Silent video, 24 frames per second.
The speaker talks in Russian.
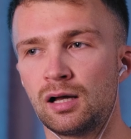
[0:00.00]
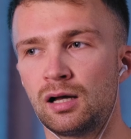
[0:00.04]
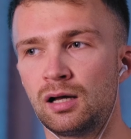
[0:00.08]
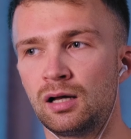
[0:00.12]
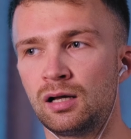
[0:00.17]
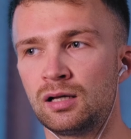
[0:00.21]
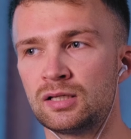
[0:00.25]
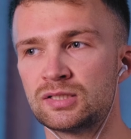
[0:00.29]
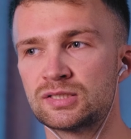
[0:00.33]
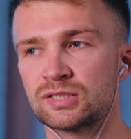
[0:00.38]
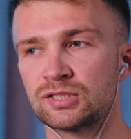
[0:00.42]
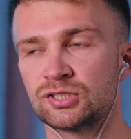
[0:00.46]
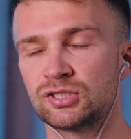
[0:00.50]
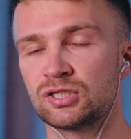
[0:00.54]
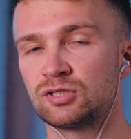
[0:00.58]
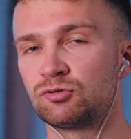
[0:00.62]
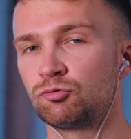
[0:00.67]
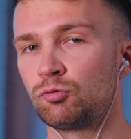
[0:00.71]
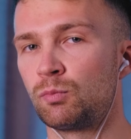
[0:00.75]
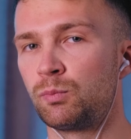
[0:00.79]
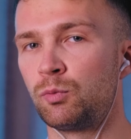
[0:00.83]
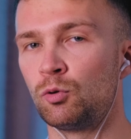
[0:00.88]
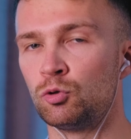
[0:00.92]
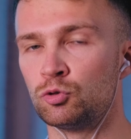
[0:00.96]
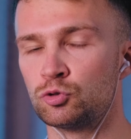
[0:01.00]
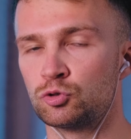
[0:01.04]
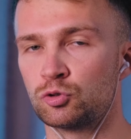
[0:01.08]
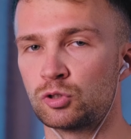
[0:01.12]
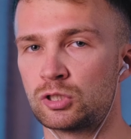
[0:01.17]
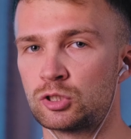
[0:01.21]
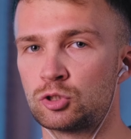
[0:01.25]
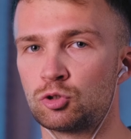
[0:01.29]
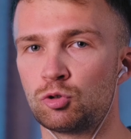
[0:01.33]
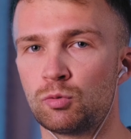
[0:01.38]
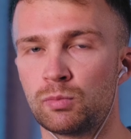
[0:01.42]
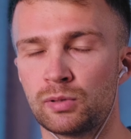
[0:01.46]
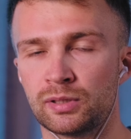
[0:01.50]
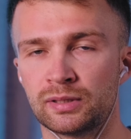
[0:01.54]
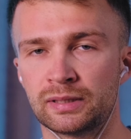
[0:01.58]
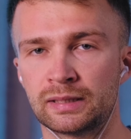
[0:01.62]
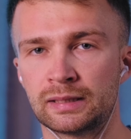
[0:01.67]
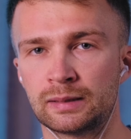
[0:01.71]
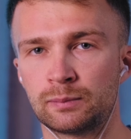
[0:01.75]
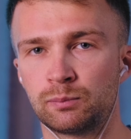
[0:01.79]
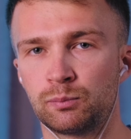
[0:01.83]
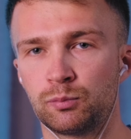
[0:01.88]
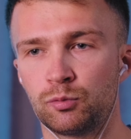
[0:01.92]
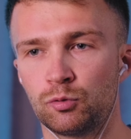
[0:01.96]
э, скачать его полностью
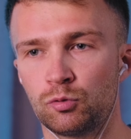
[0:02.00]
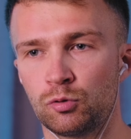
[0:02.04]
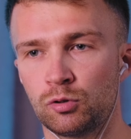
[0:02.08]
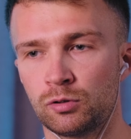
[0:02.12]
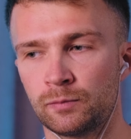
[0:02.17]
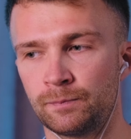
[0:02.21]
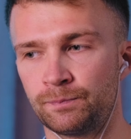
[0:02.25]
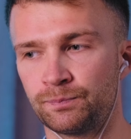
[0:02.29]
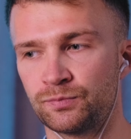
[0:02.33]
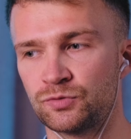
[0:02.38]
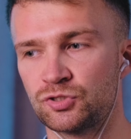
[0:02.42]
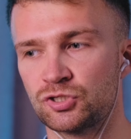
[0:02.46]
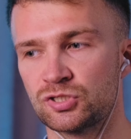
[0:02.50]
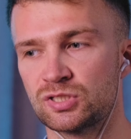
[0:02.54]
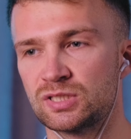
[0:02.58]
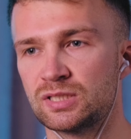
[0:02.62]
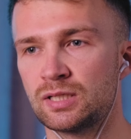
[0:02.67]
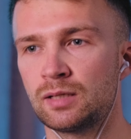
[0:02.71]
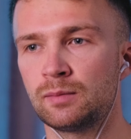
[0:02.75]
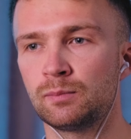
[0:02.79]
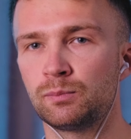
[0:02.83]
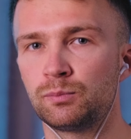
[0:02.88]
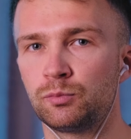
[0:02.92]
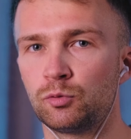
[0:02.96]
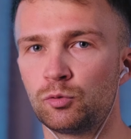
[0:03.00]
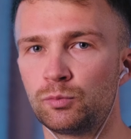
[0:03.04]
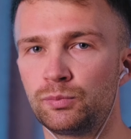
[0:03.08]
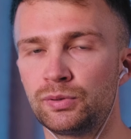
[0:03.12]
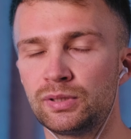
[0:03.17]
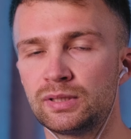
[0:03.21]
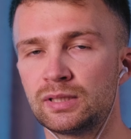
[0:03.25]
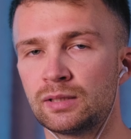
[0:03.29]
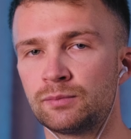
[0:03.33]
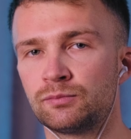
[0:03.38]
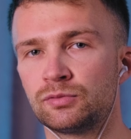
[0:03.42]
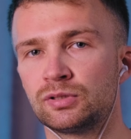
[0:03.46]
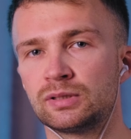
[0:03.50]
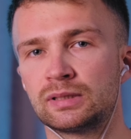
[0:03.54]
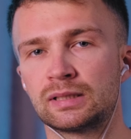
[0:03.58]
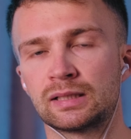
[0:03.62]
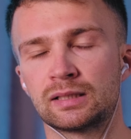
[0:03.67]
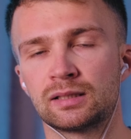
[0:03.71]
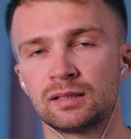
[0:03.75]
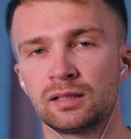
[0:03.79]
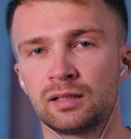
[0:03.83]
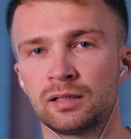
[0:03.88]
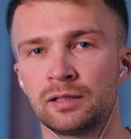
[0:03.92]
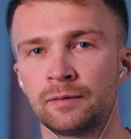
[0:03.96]
разобранный по частям, по битам и
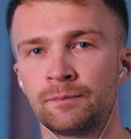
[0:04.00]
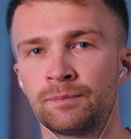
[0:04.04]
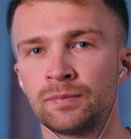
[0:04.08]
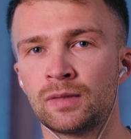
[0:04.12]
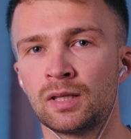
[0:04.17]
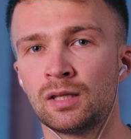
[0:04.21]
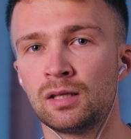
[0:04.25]
так далее.